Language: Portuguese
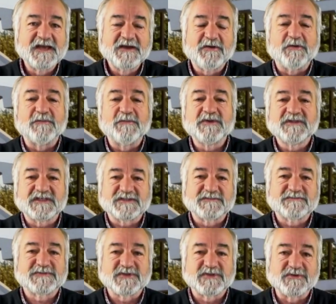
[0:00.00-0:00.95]
com muitas
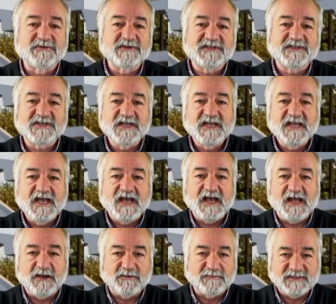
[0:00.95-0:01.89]
pessoas,
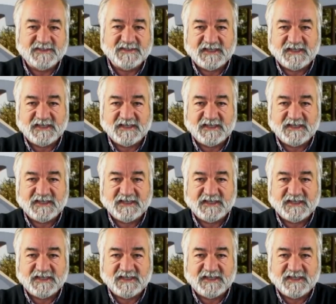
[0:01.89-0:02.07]
algumas